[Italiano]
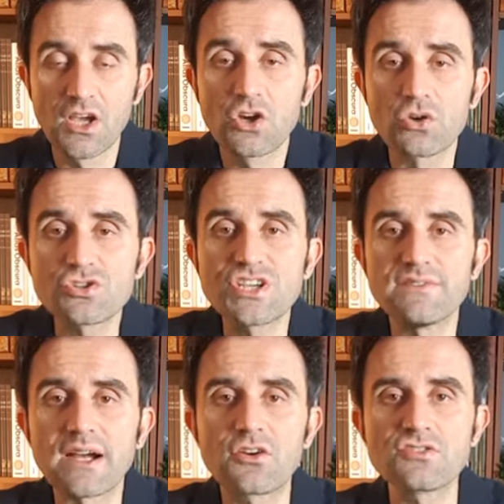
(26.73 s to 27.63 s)

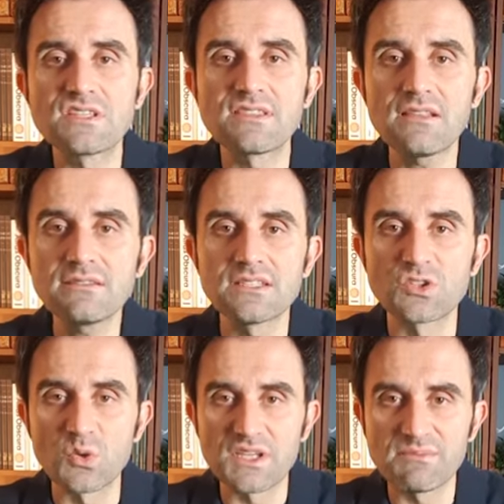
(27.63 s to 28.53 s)
Conosceva così tanti
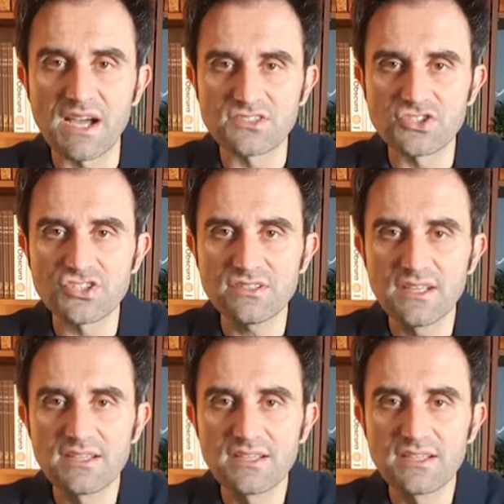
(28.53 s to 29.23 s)
trucchi magici